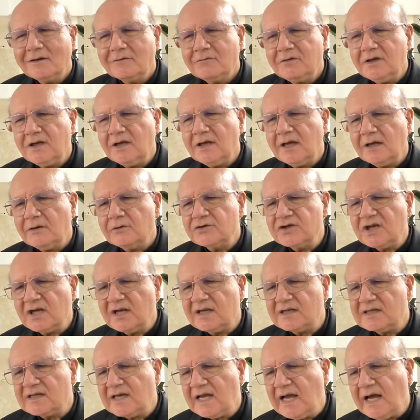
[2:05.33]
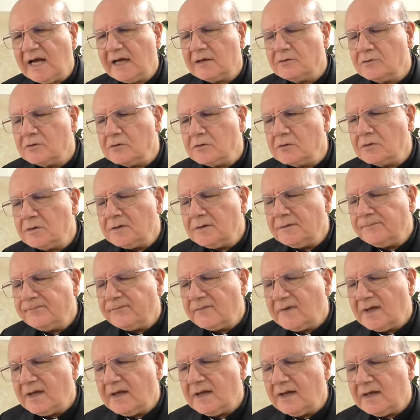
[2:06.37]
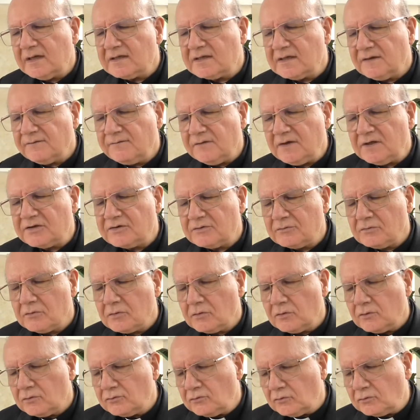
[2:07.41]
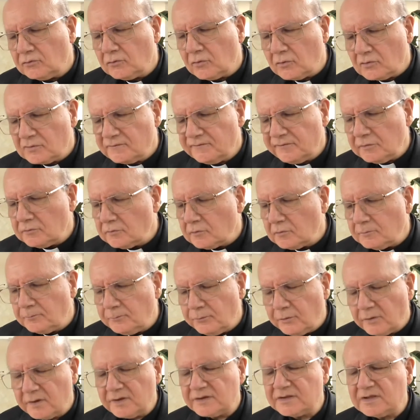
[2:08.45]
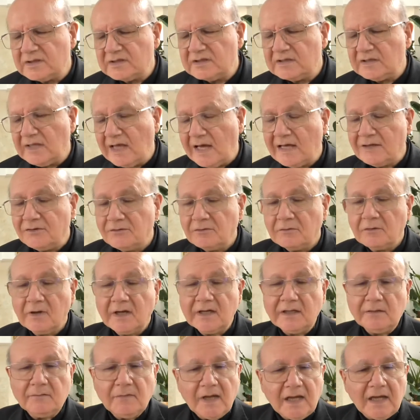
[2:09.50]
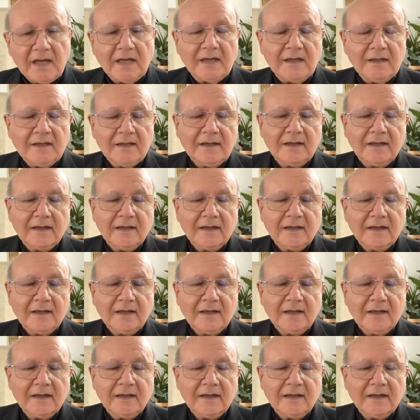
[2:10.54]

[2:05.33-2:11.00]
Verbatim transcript: Qui a Nocera Scalo eh, si è visto tutto lo sviluppo che c'è stato, ahimè,